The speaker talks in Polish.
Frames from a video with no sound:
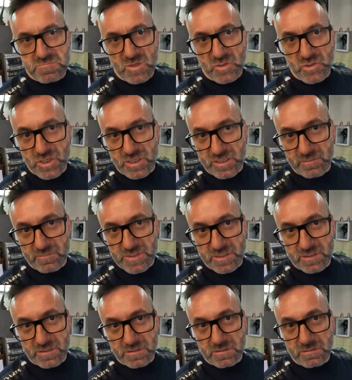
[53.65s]

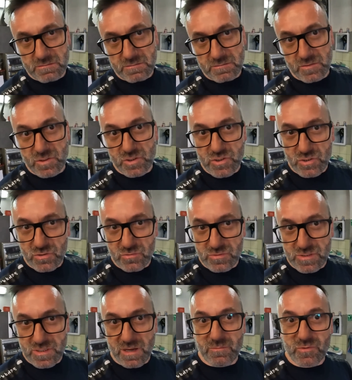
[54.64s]
700,
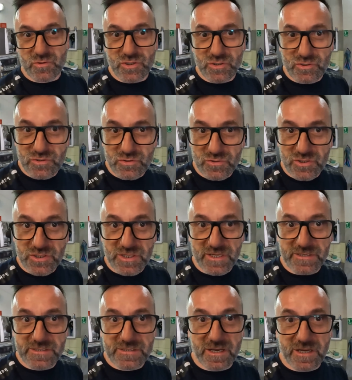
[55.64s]
1000, a może
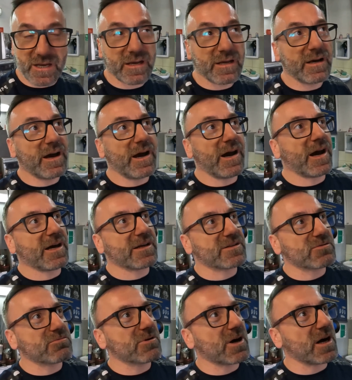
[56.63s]
1400? Ha,
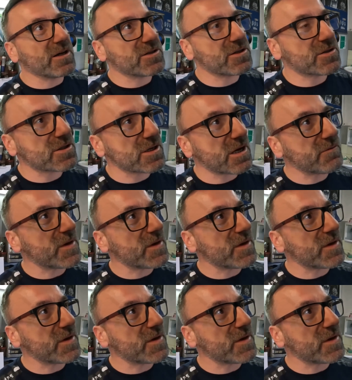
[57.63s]
słuchajcie, trzeba